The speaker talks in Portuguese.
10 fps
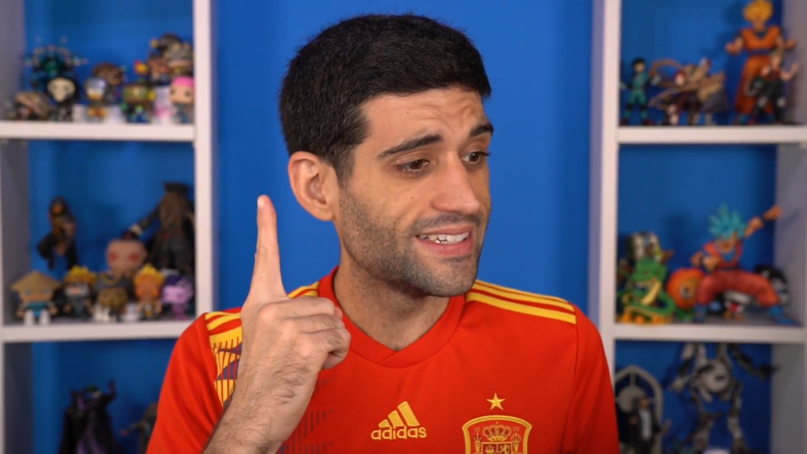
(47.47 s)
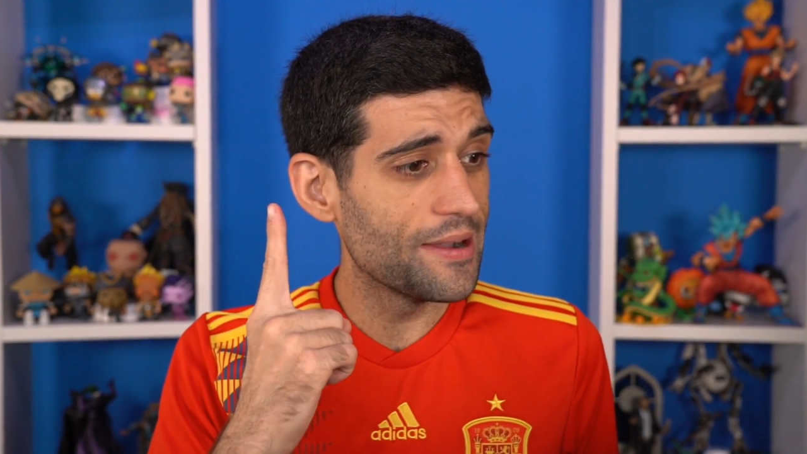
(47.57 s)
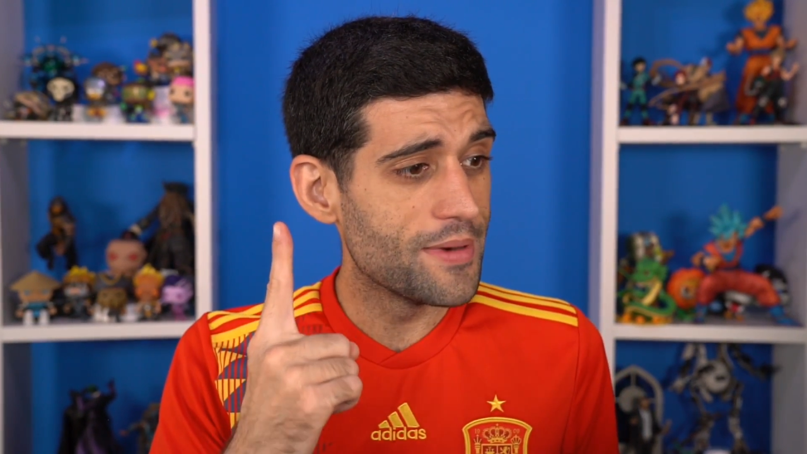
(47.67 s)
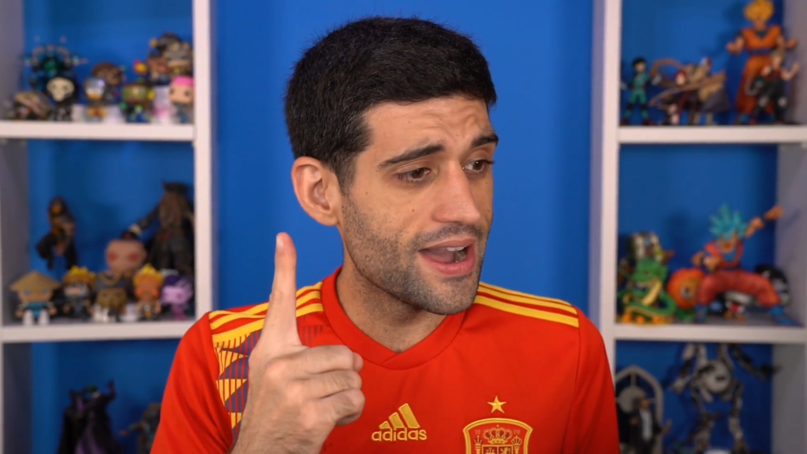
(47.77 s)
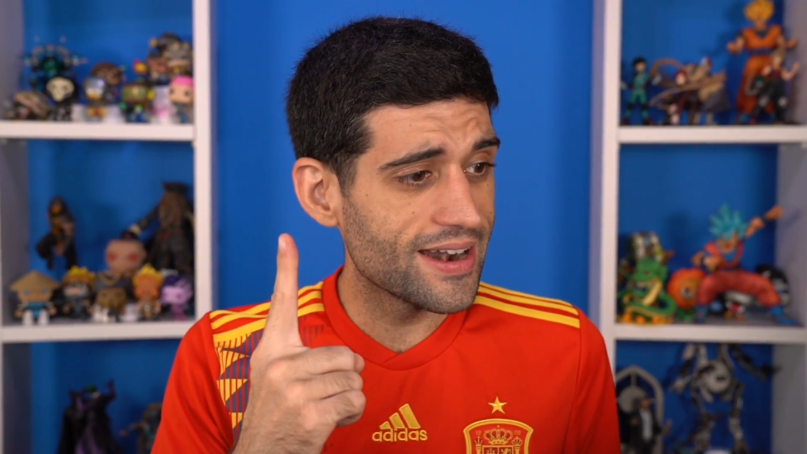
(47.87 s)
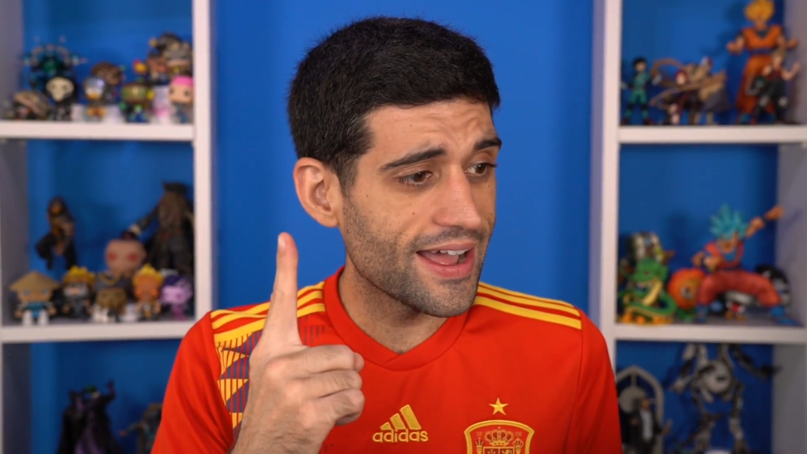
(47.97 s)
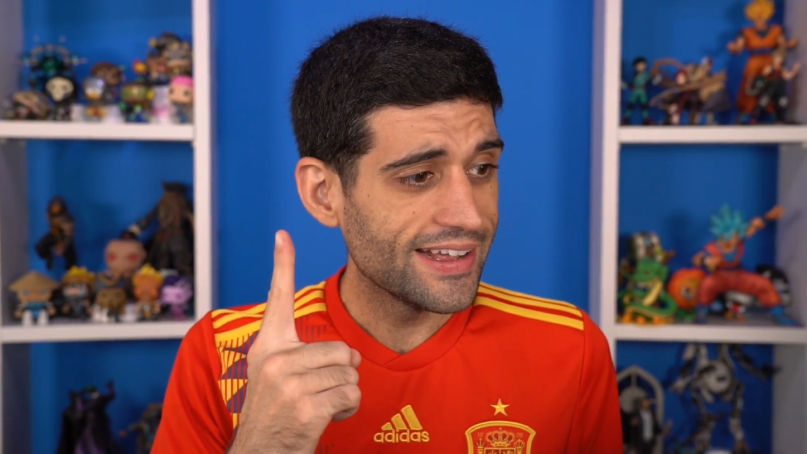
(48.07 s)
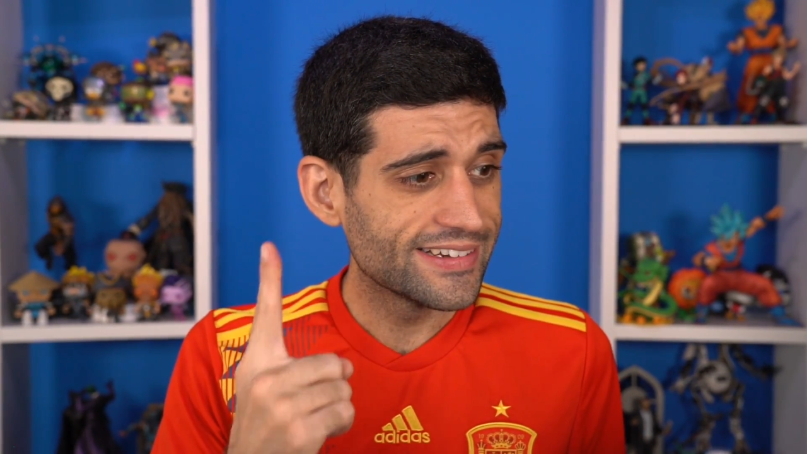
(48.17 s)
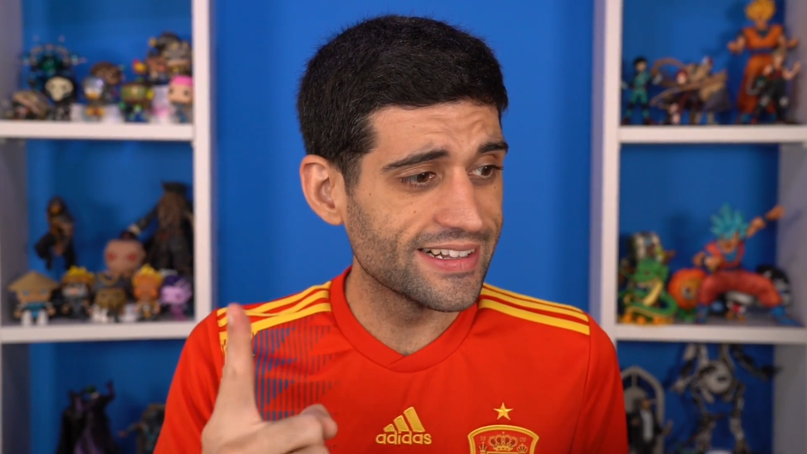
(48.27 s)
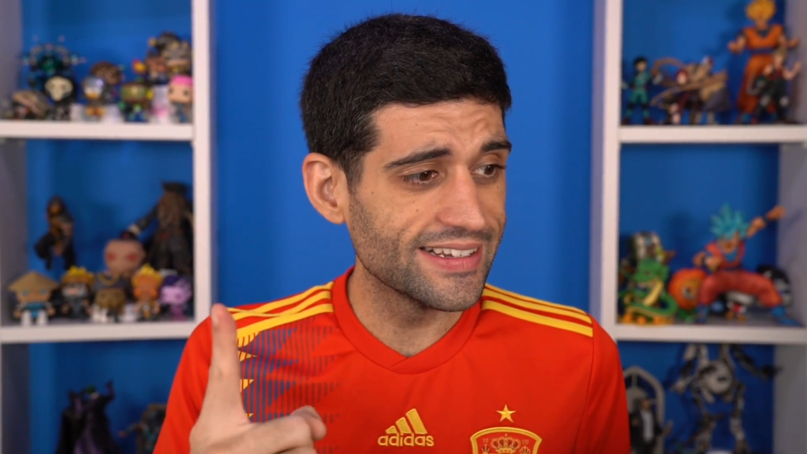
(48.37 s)

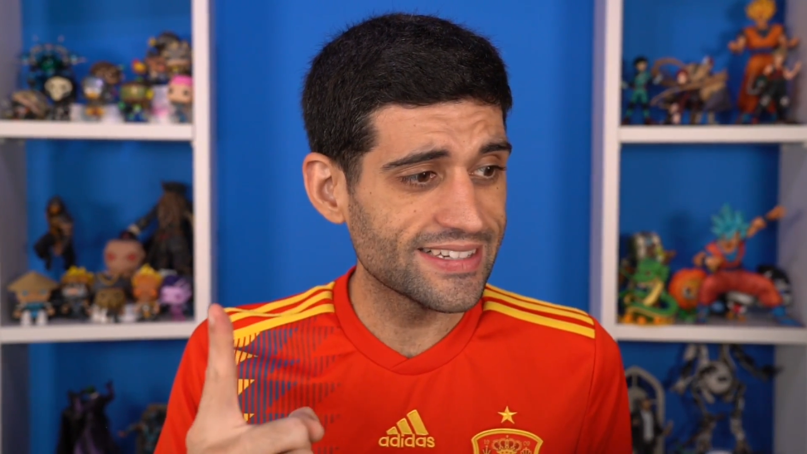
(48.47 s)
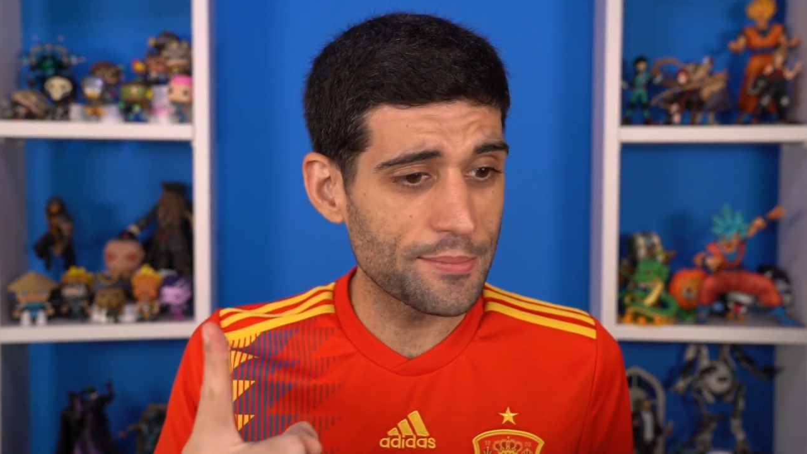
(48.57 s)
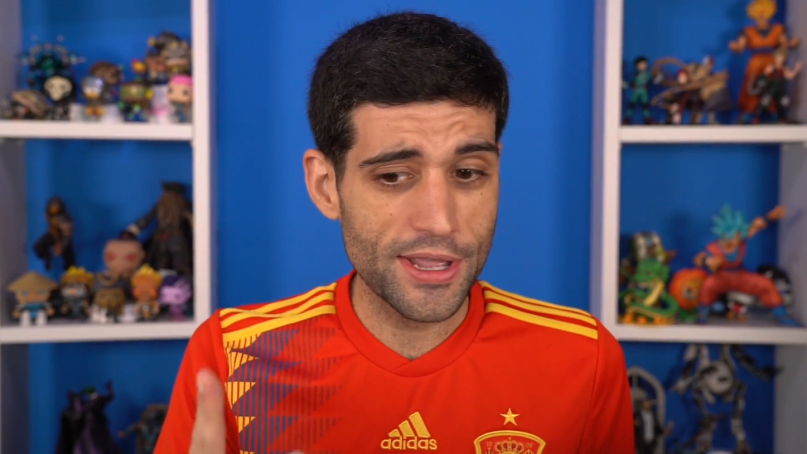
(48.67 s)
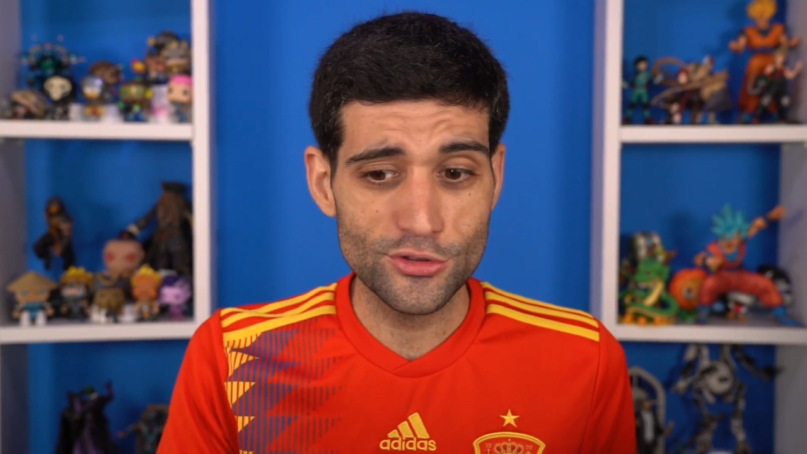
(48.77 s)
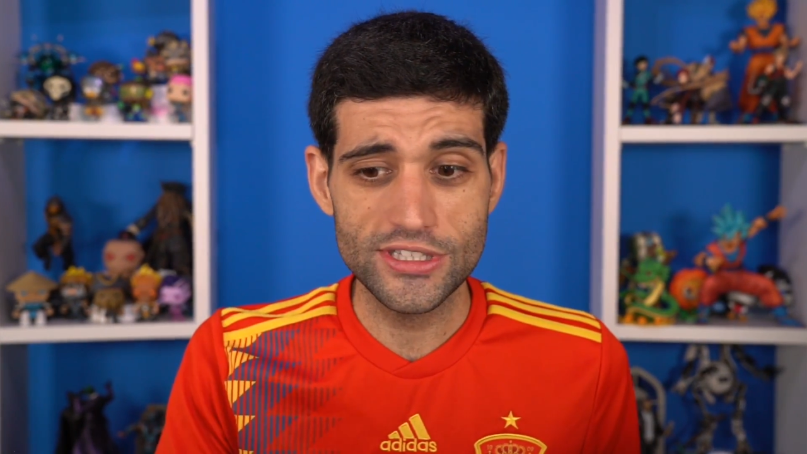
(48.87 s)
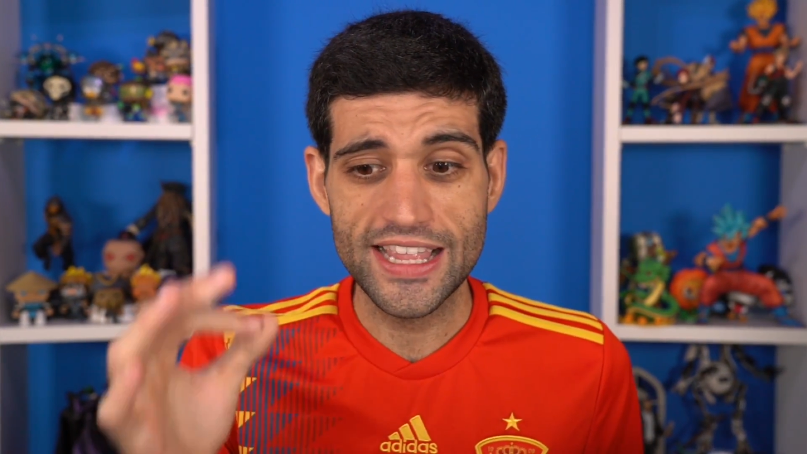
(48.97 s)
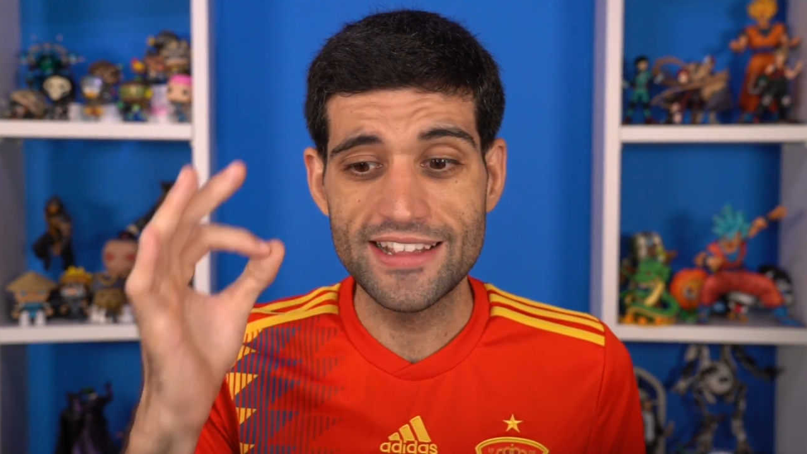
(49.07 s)
semana de lançamento e